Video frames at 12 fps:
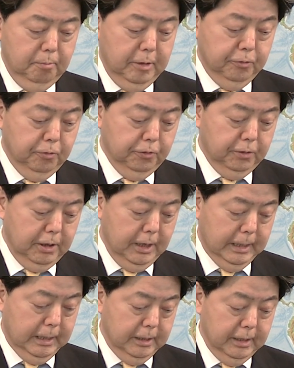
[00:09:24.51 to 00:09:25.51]
まあ、そうした
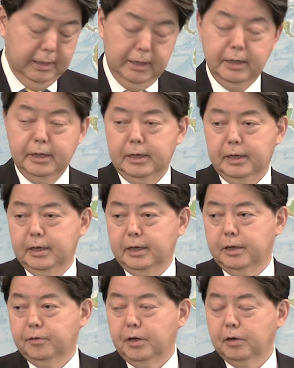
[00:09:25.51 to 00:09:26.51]
中で、
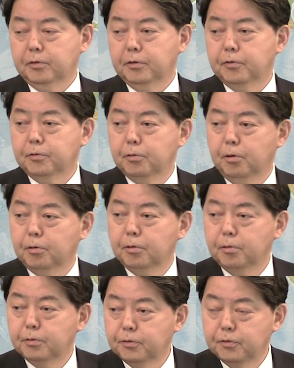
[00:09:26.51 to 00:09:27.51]
え昨日の
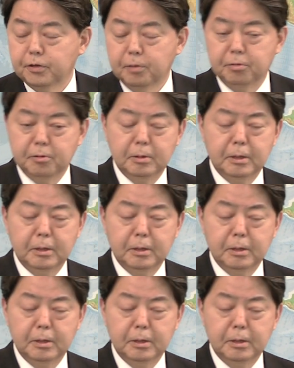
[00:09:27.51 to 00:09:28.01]
G7